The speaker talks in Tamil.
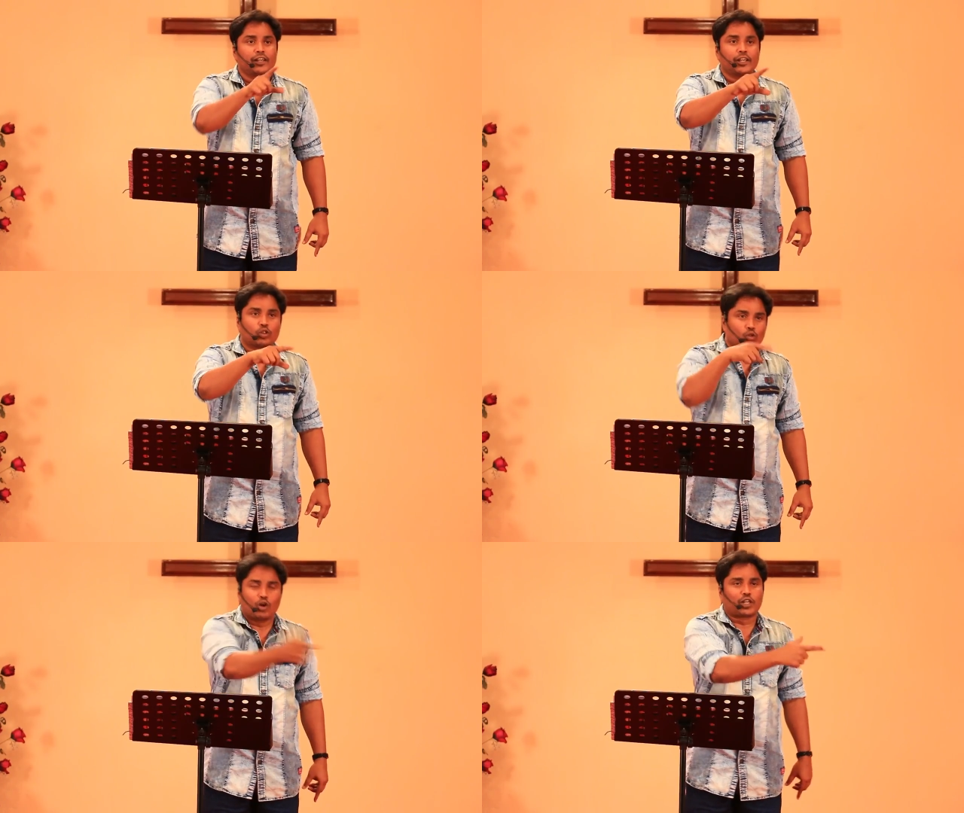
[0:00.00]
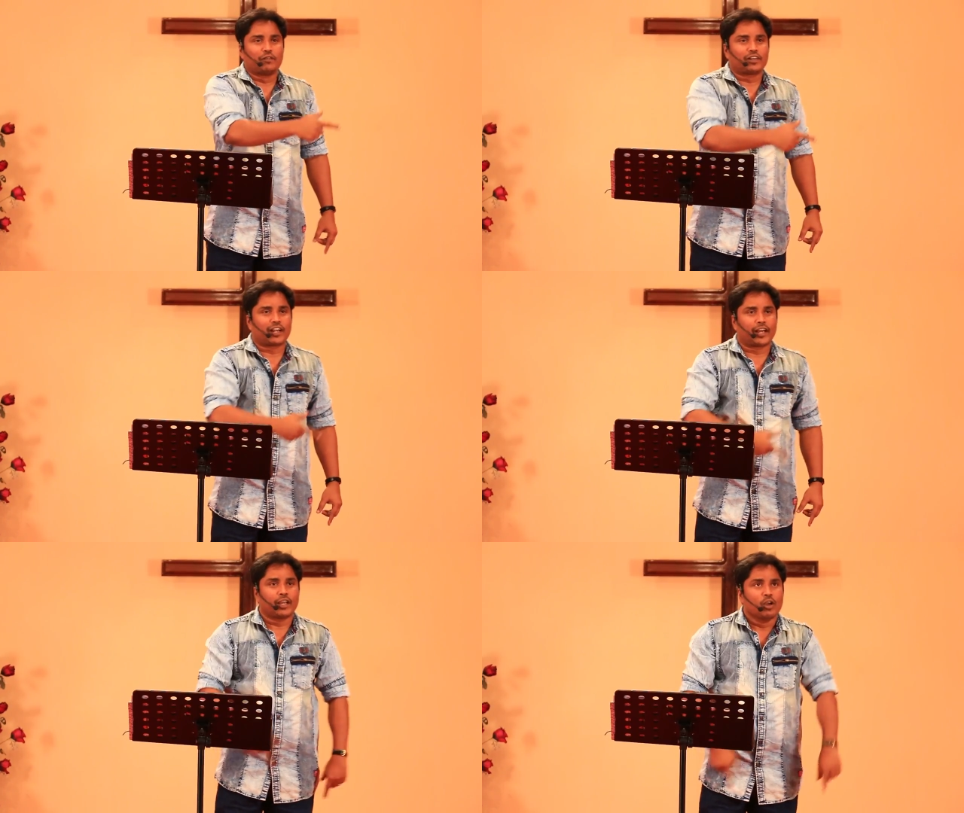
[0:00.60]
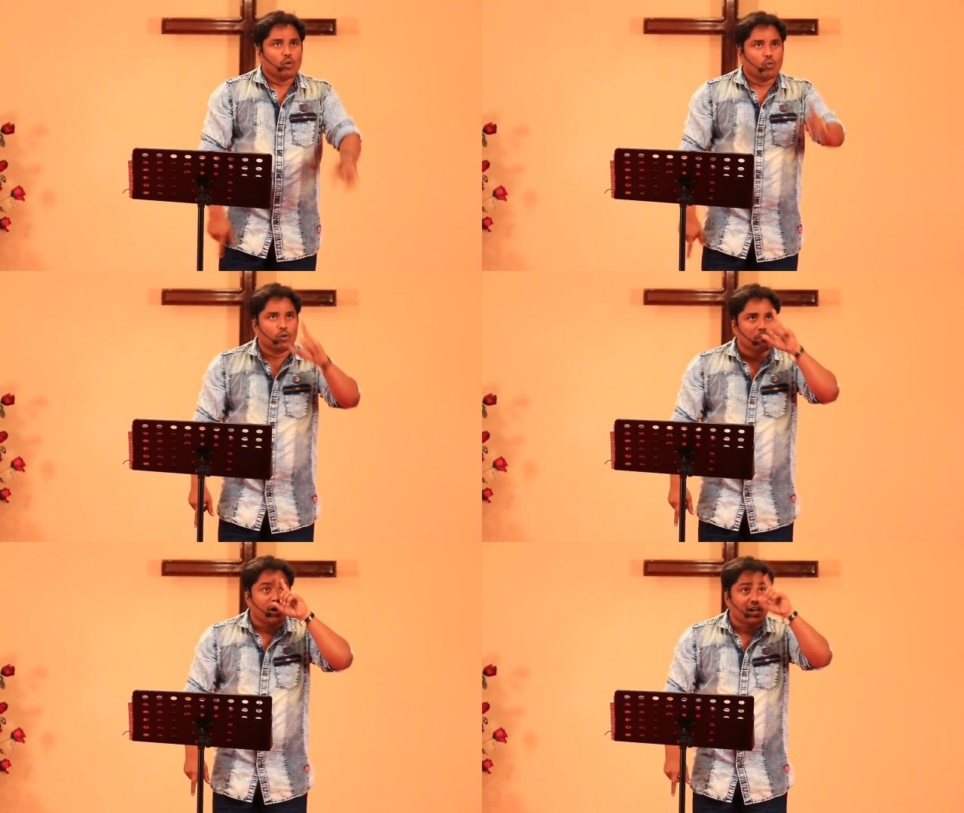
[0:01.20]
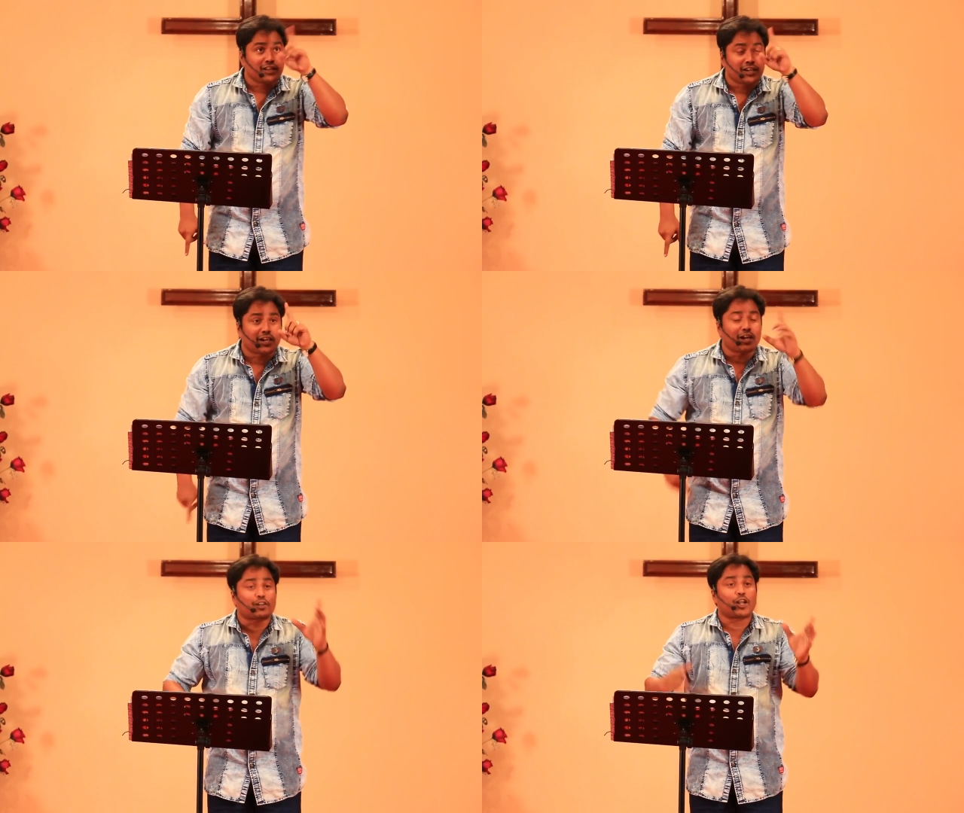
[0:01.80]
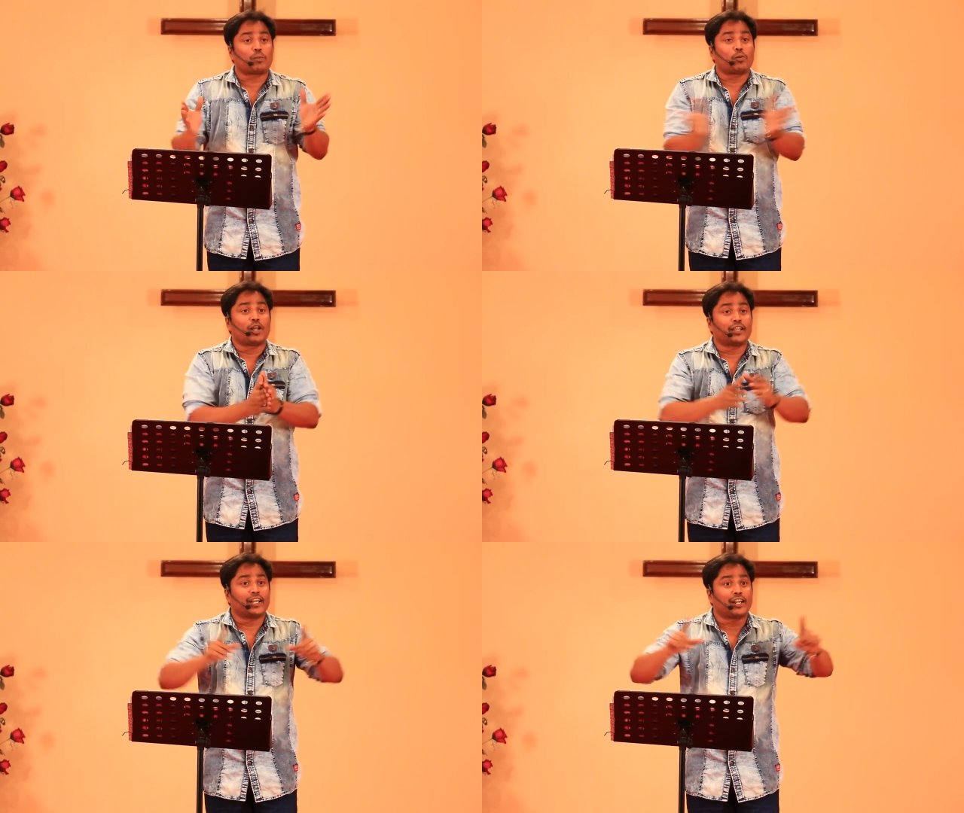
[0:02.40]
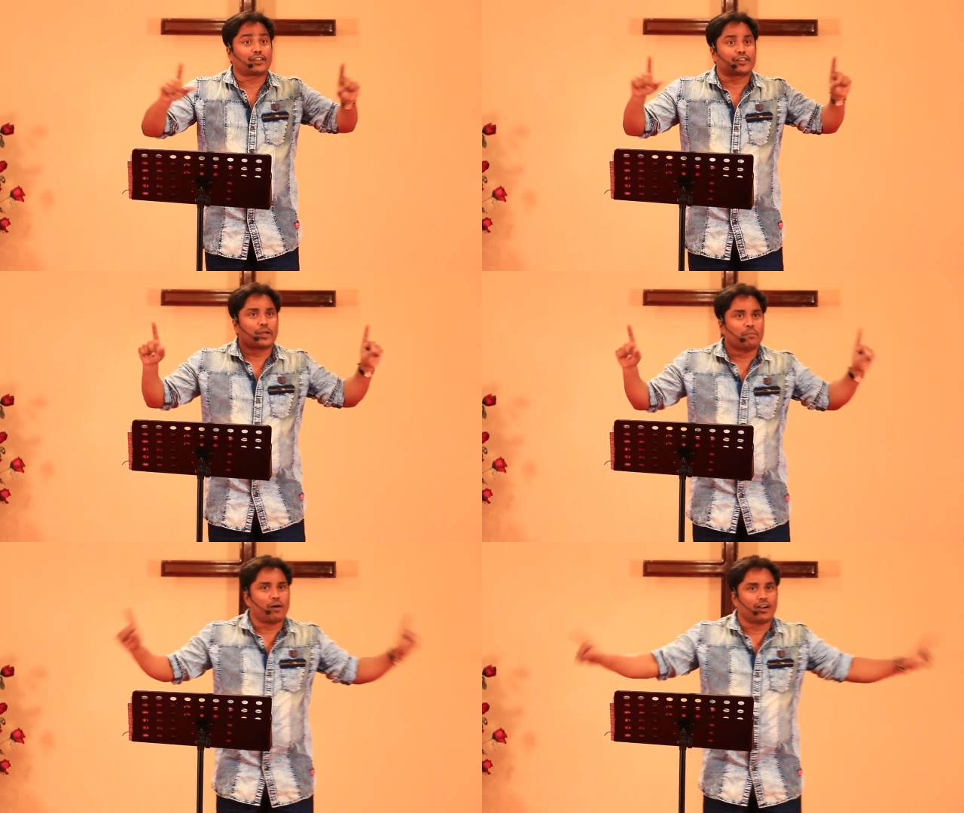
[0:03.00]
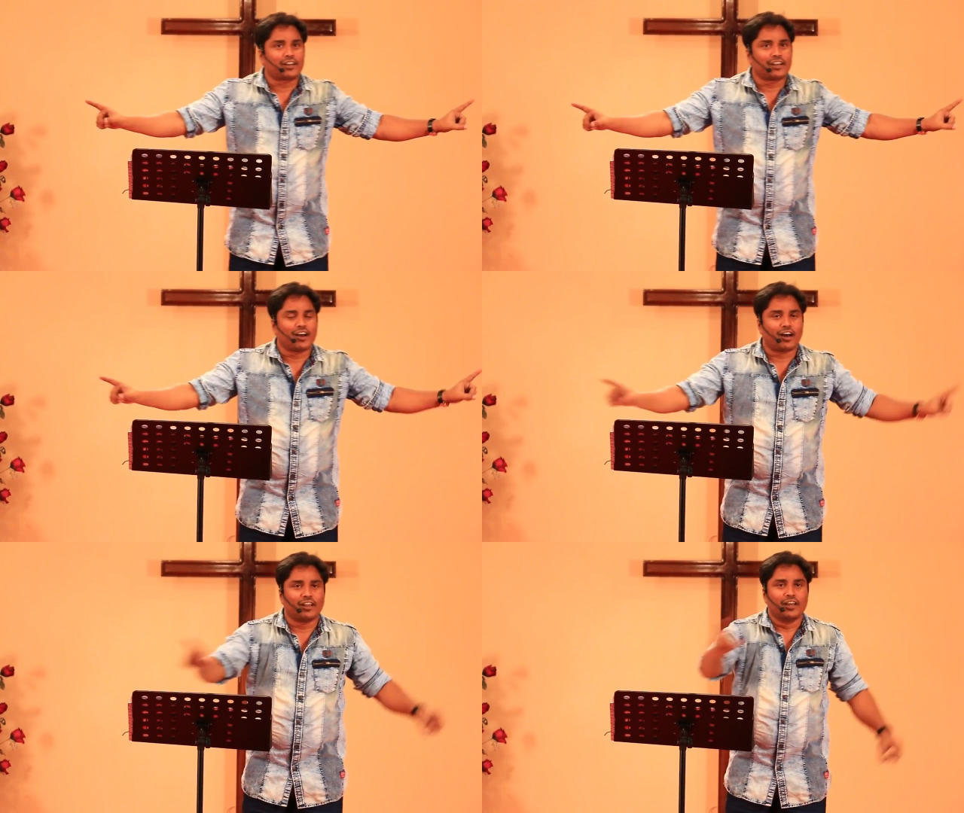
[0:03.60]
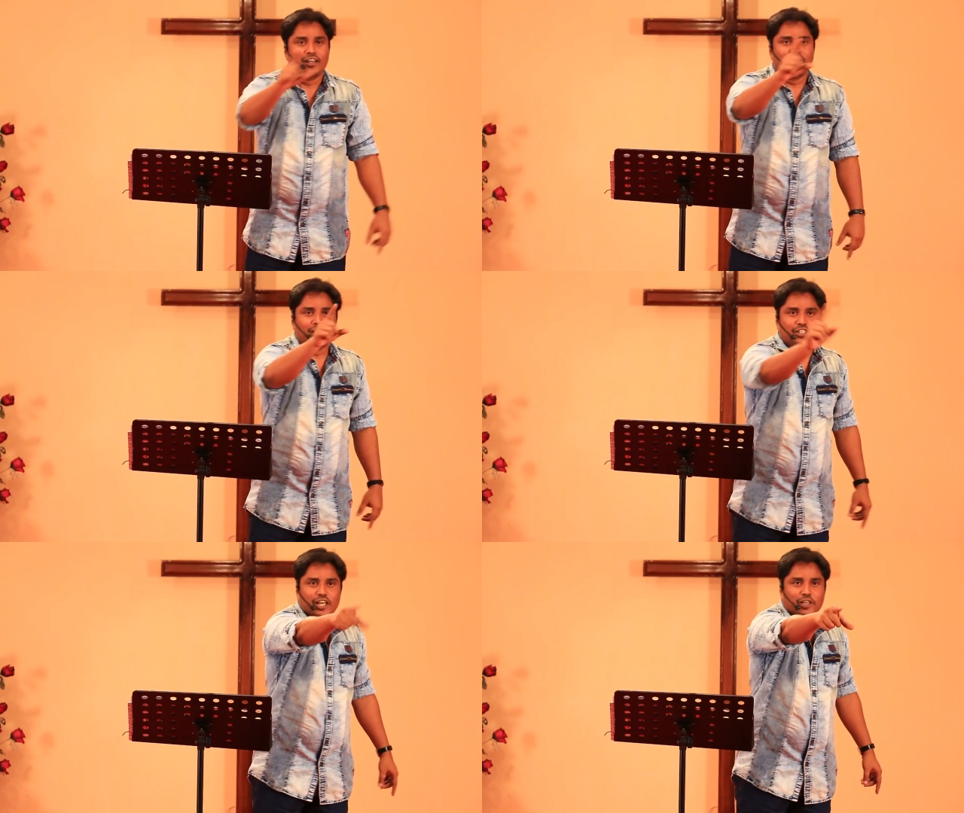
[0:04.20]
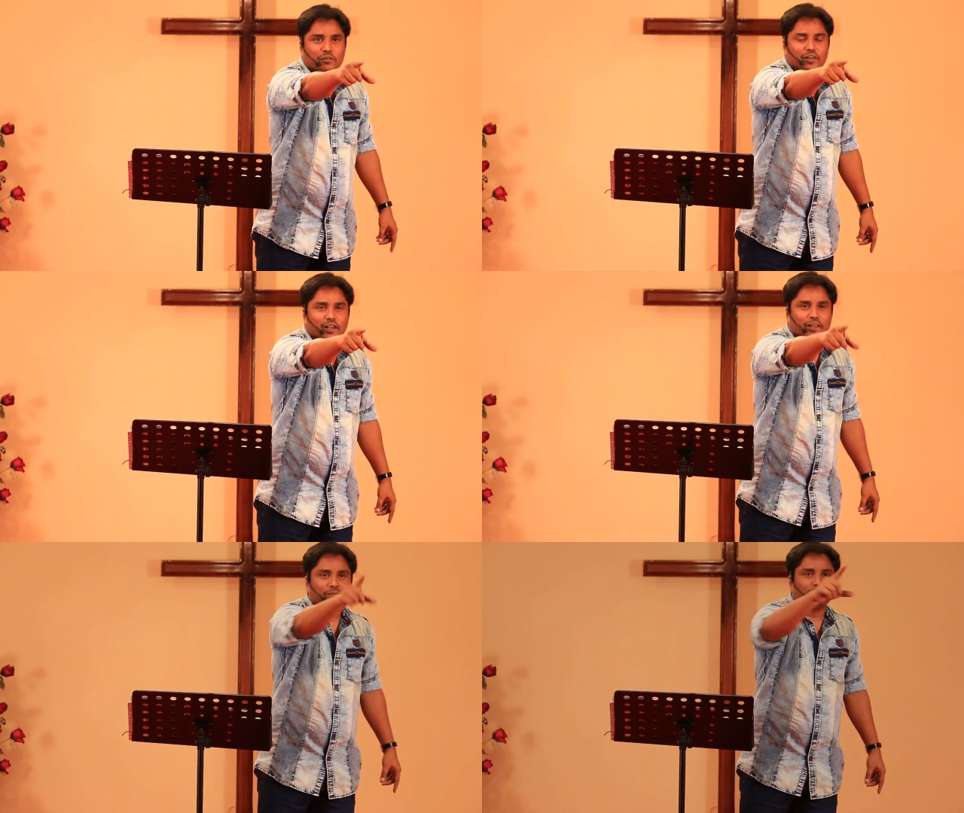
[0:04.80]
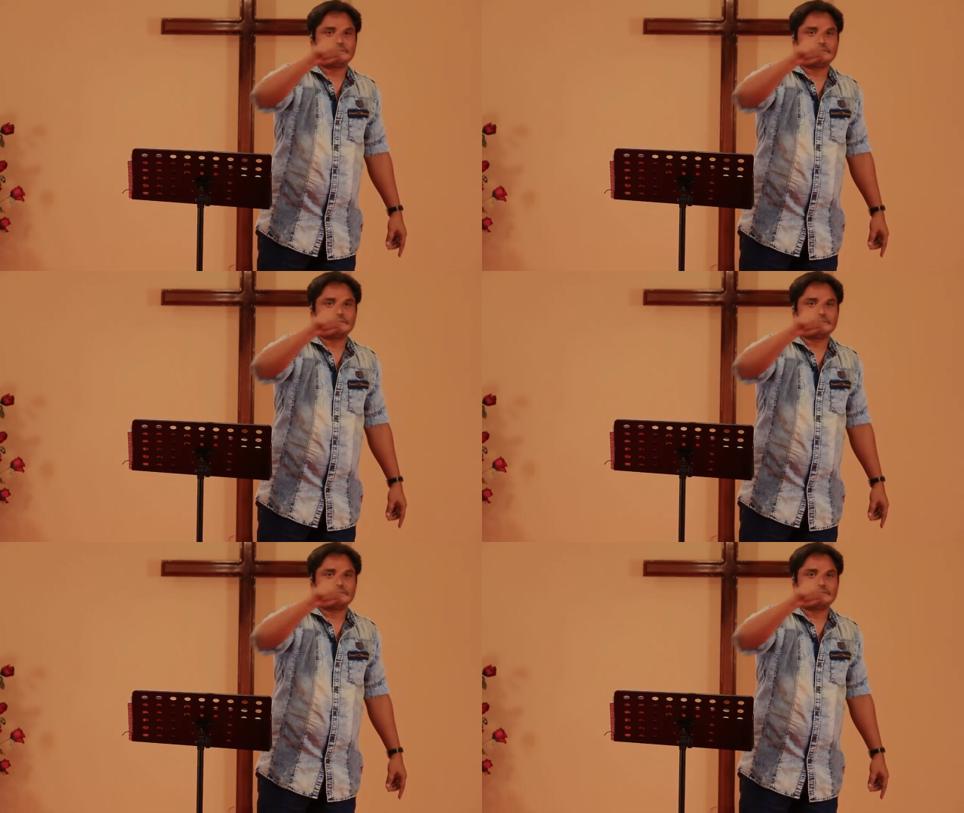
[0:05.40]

நீ தோற்றுவிட்டாய் உன் மனதிற்கேற்றால் போல் அந்த இடத்தை மாற்றினால் நீ ஜெயித்து விட்டாய்